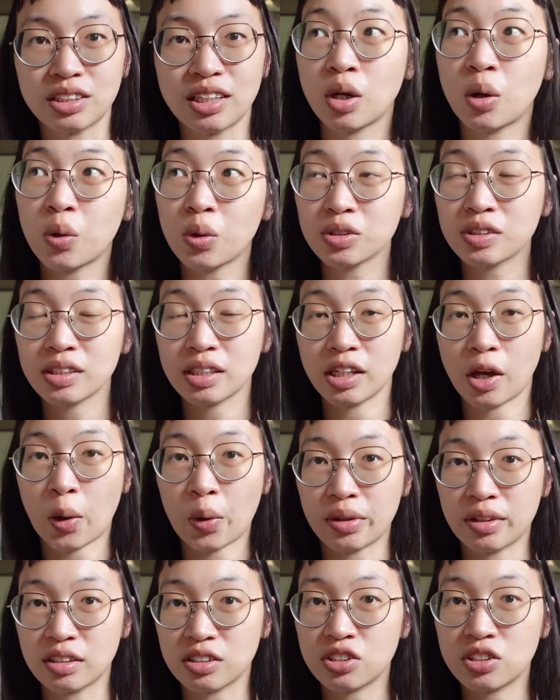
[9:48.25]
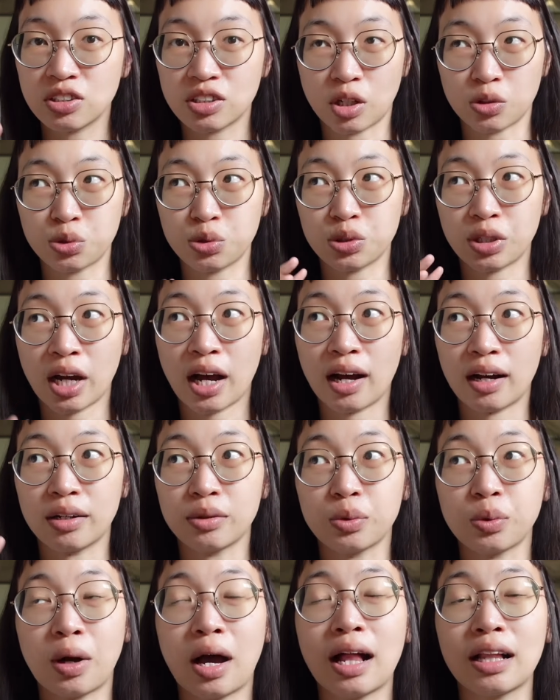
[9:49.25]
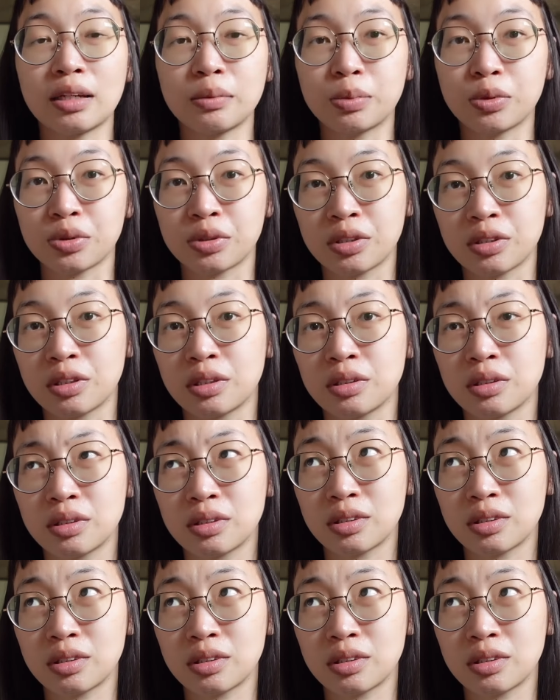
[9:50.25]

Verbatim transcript: 透过这个演员的视角去看很多《哈利波特》